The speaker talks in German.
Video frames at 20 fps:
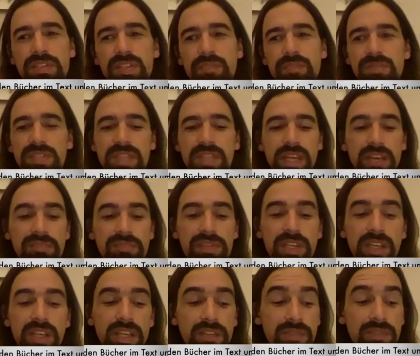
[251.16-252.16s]
Es gibt sehr
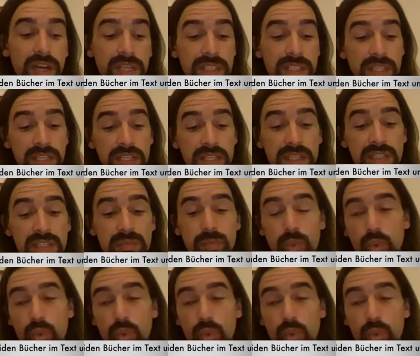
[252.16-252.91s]
viele Hinweise in diesem